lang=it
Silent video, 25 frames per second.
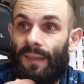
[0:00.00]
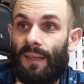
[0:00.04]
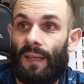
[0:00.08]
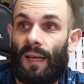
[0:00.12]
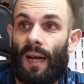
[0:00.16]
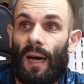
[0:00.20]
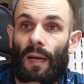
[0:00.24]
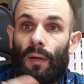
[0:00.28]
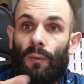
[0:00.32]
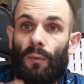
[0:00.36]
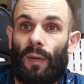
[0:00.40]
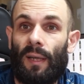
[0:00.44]

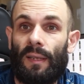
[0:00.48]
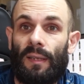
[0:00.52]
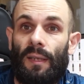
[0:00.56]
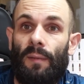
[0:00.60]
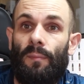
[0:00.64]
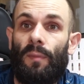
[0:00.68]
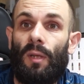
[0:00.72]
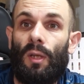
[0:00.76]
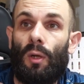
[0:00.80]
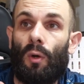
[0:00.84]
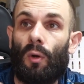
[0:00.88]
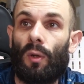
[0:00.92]
tirare un
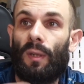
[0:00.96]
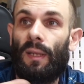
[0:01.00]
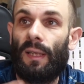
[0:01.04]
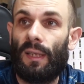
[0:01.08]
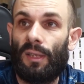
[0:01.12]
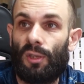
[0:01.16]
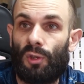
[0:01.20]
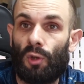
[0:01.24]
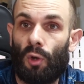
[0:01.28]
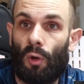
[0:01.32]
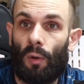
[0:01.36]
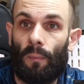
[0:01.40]
attimino
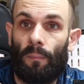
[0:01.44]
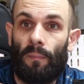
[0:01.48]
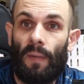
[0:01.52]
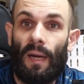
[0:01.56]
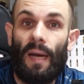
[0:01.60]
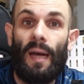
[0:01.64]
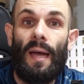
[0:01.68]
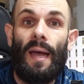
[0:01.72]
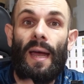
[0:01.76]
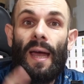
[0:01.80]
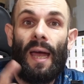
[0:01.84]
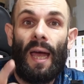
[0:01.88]
le
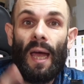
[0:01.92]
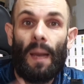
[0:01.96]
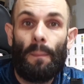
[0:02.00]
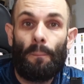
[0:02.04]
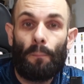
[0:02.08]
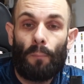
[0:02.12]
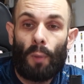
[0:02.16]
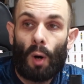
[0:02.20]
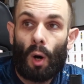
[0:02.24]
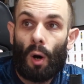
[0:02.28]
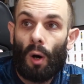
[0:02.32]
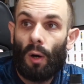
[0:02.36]
somme e
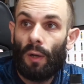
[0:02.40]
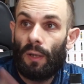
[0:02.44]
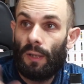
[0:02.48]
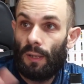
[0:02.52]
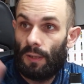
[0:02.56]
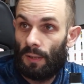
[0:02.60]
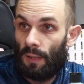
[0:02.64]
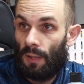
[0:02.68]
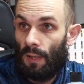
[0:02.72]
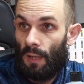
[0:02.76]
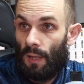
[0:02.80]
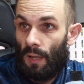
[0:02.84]

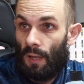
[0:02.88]
poi